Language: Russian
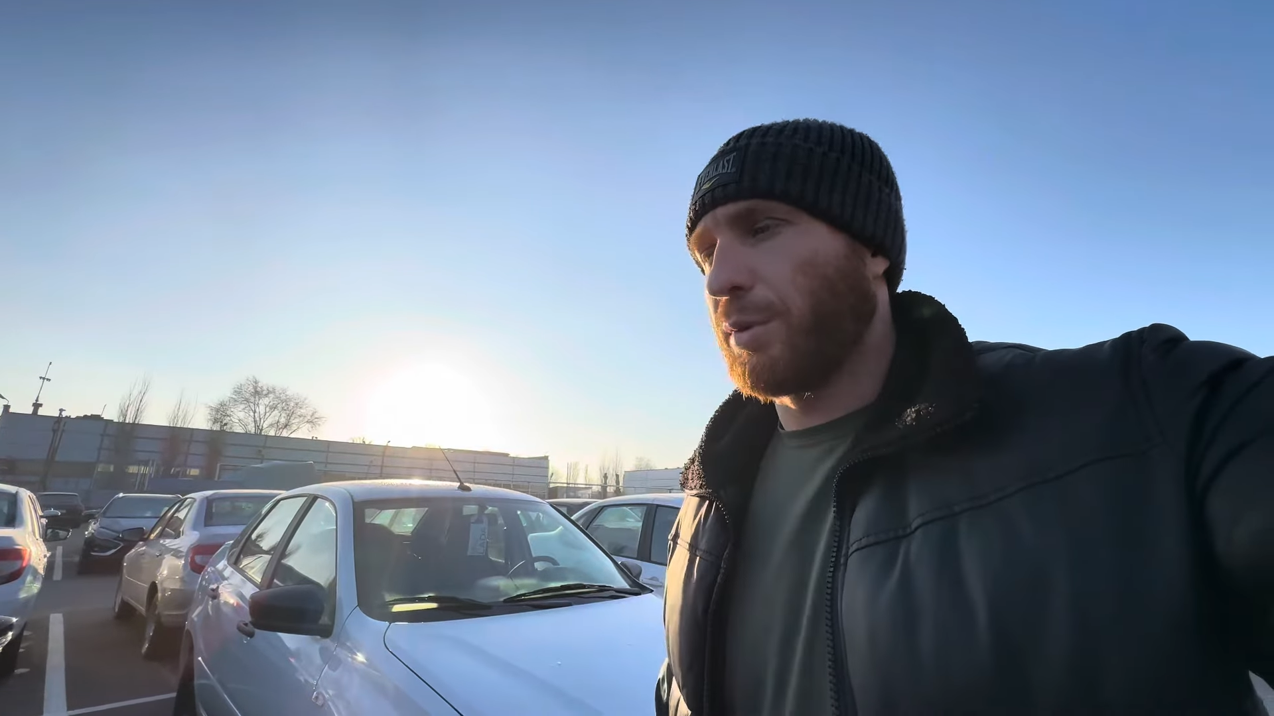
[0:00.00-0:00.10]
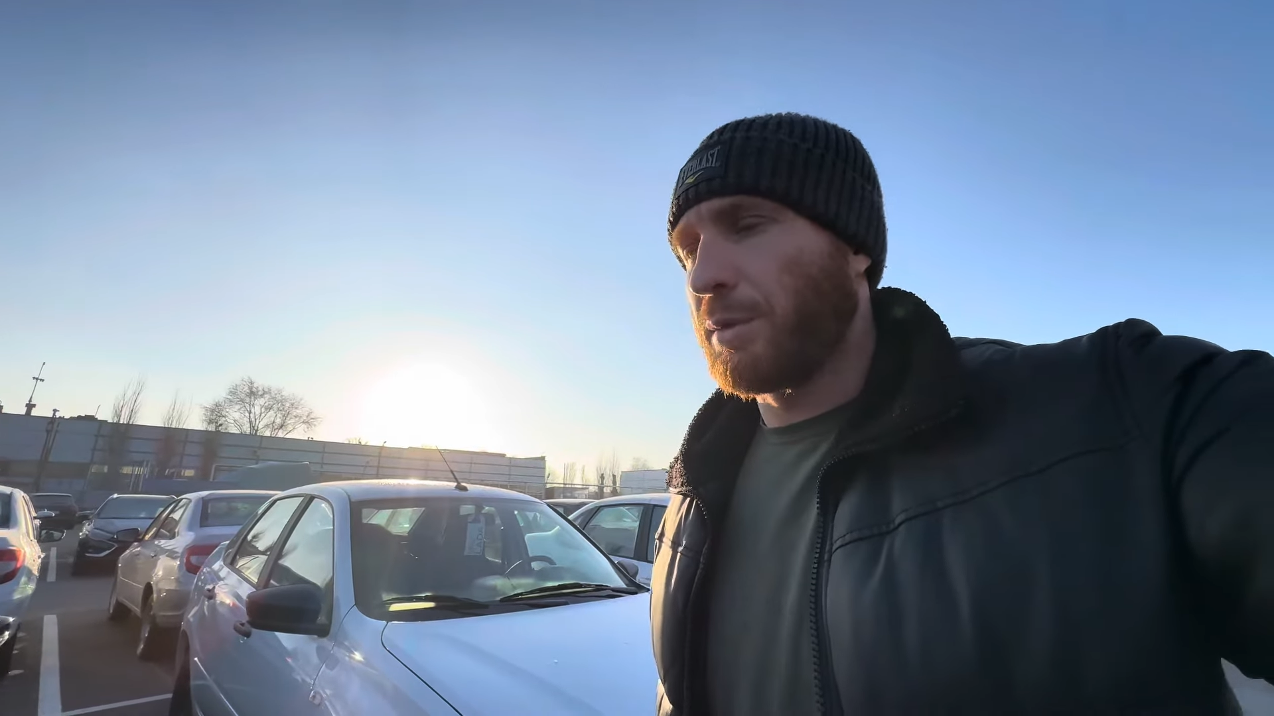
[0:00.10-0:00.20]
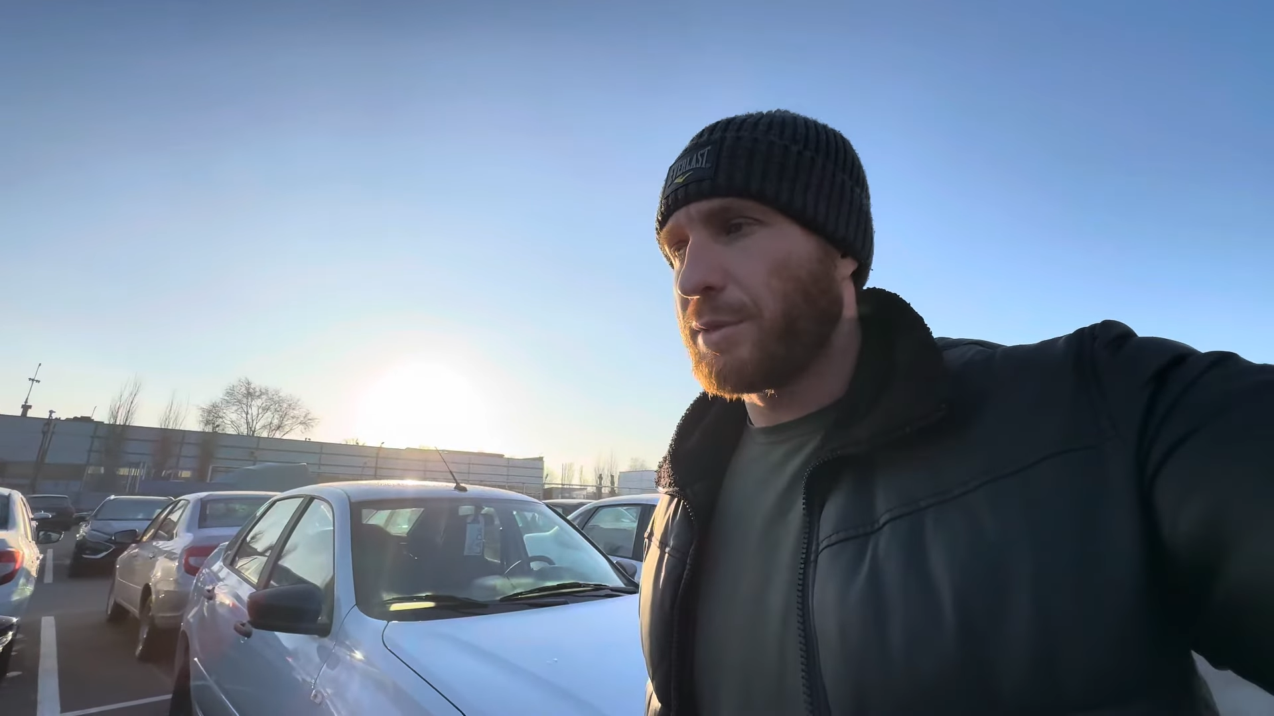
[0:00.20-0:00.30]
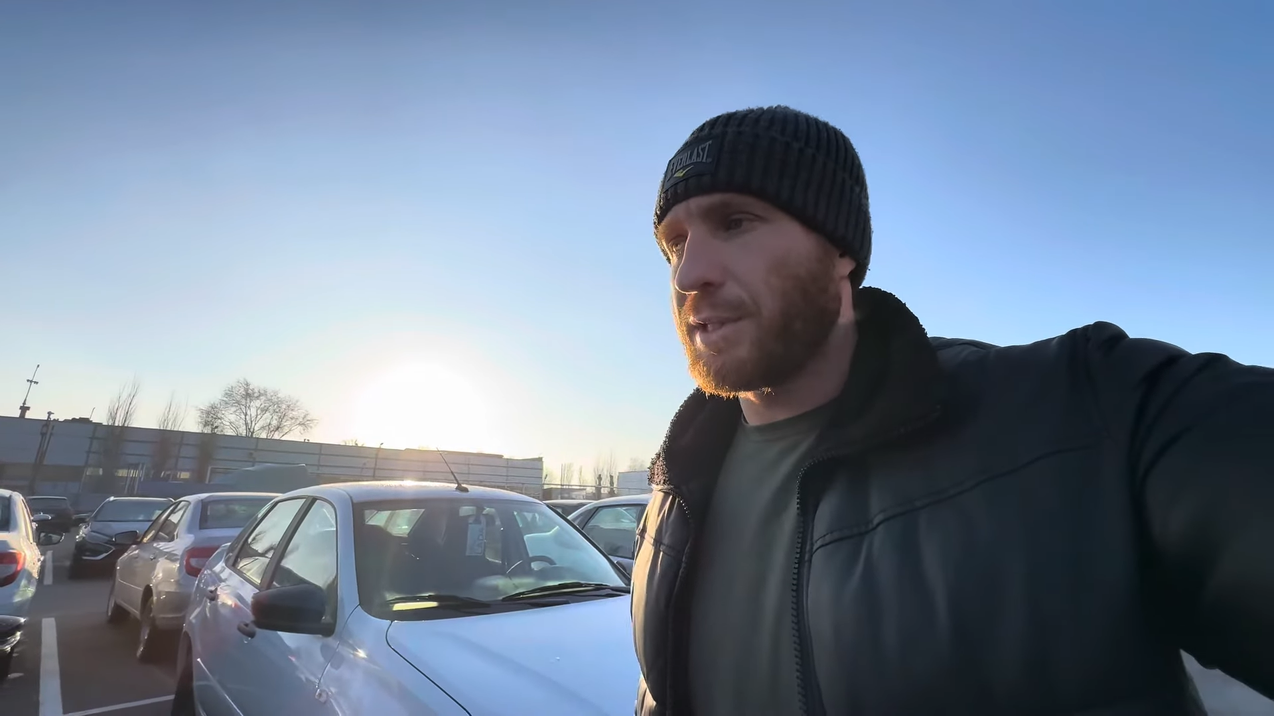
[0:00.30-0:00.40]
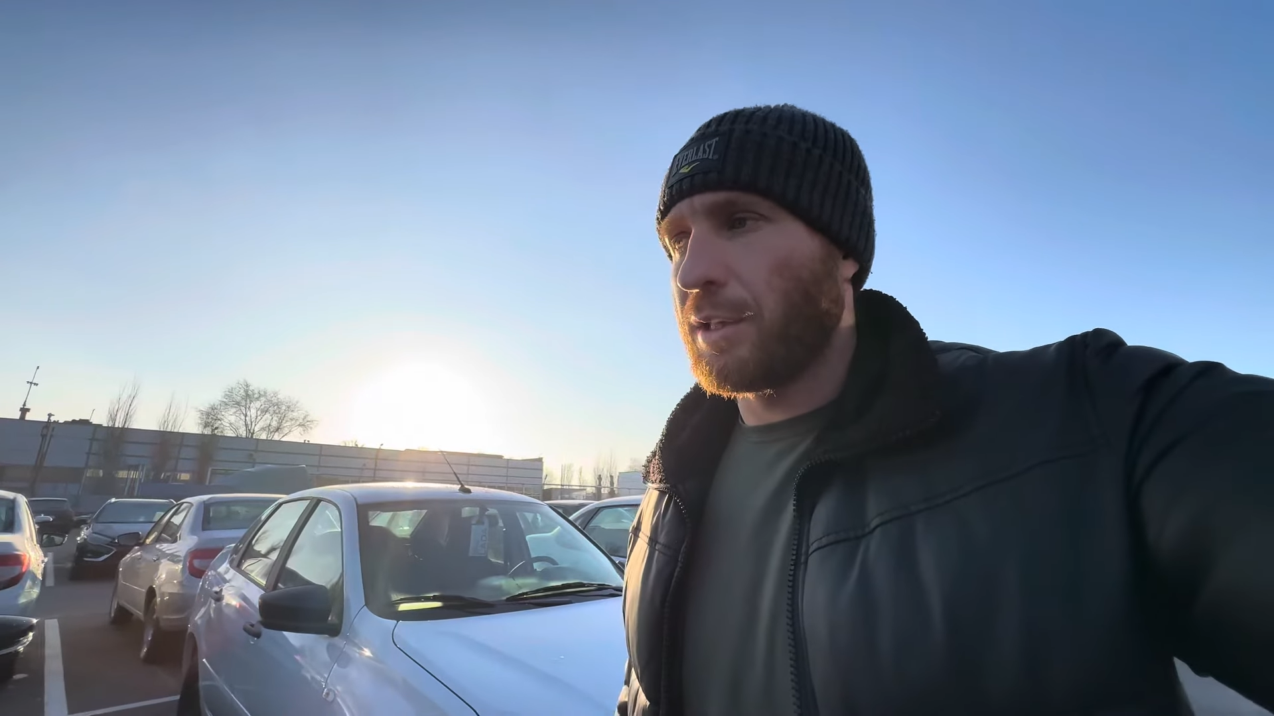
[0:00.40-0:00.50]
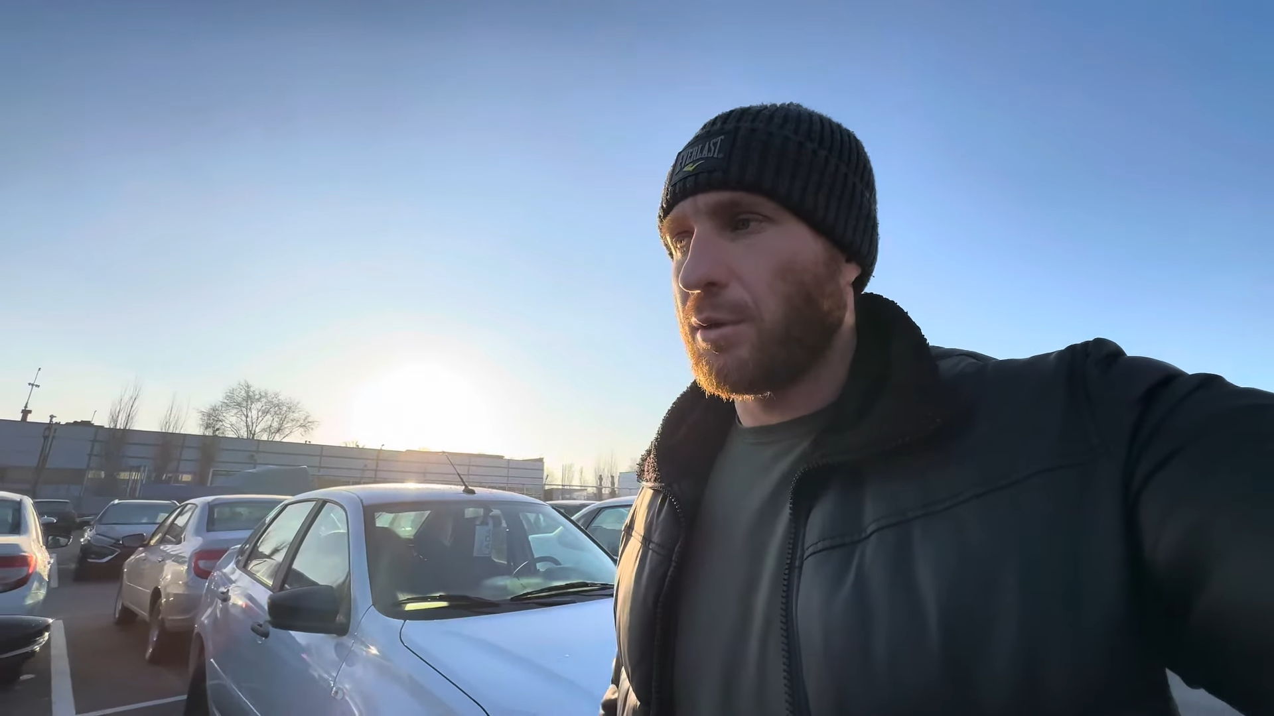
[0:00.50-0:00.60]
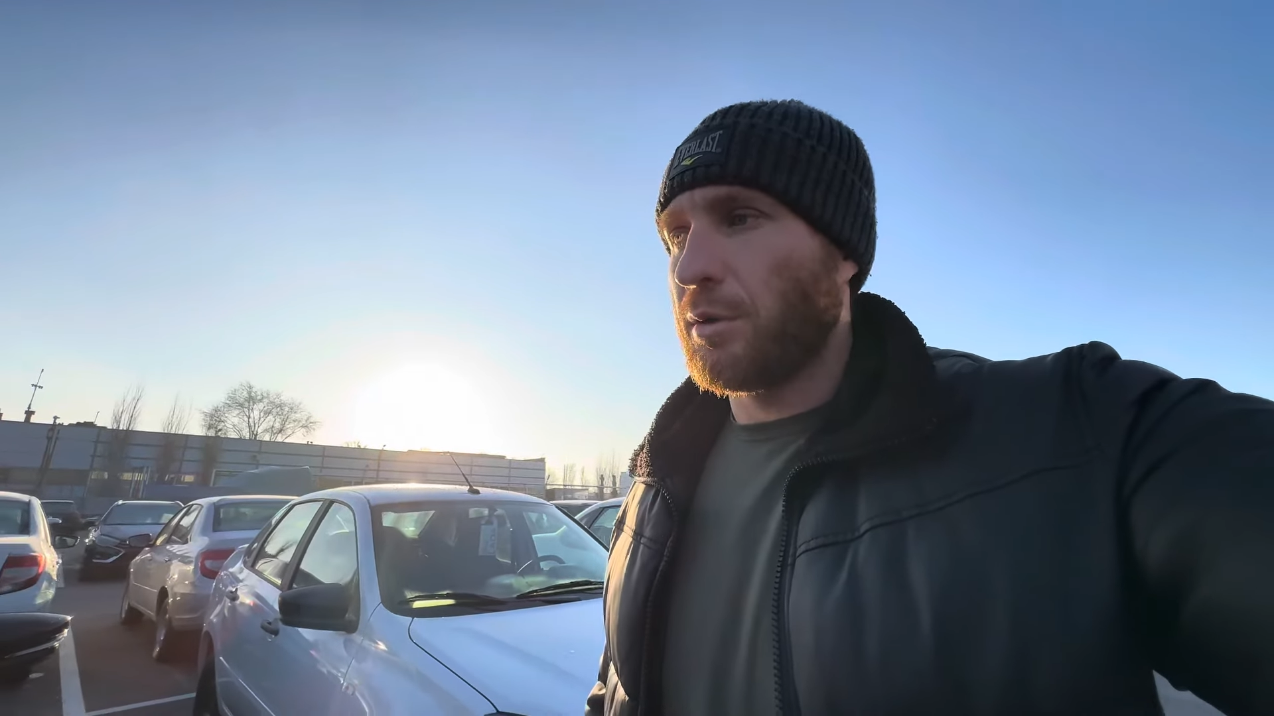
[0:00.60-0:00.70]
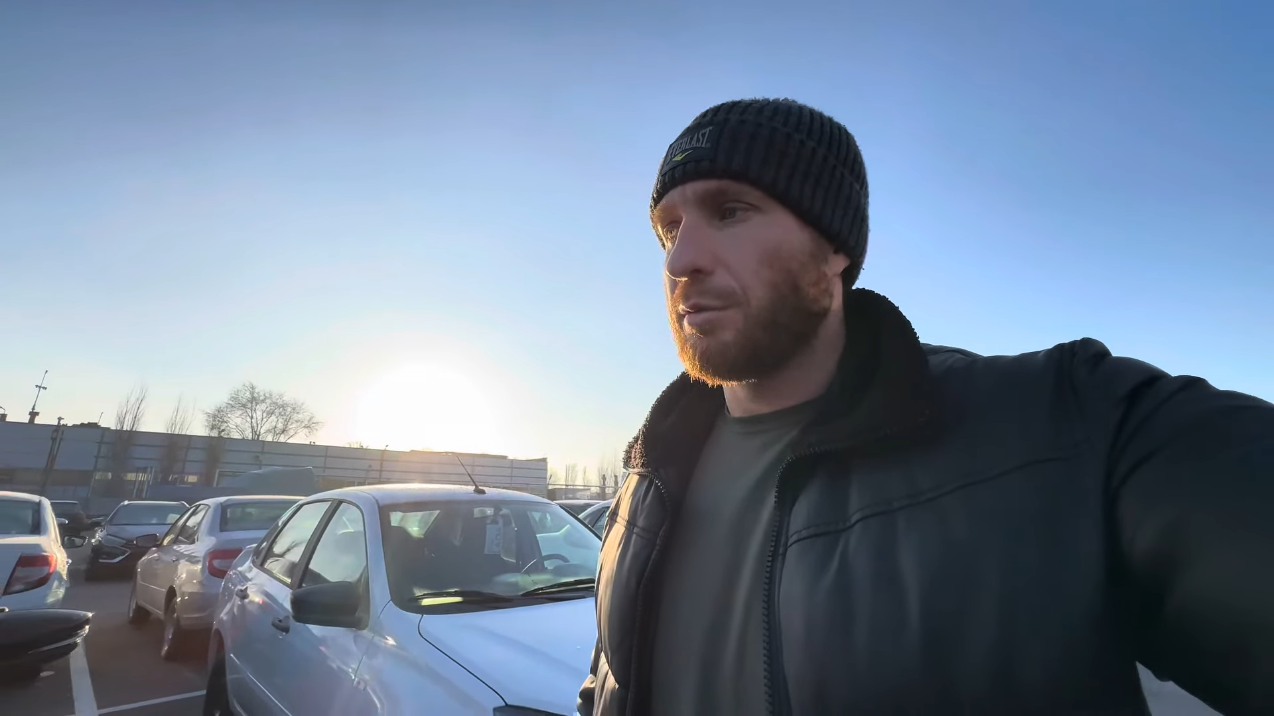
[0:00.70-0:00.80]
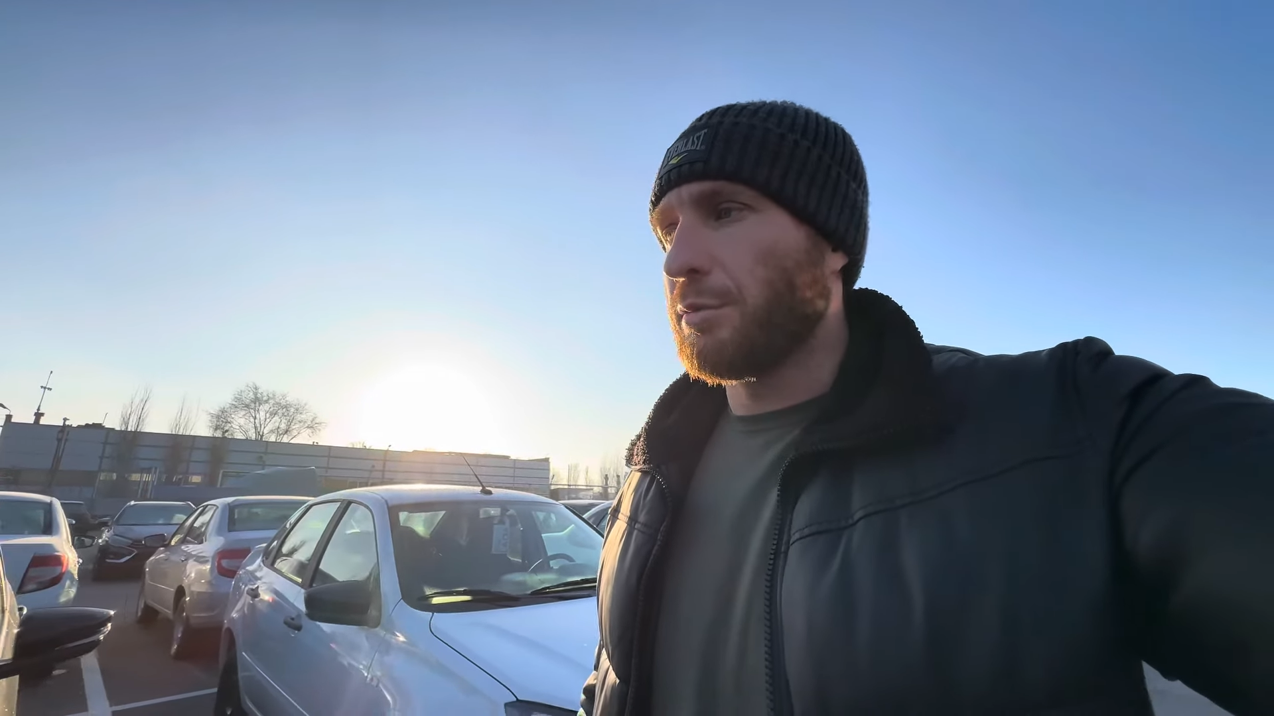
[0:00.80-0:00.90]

приобрести такой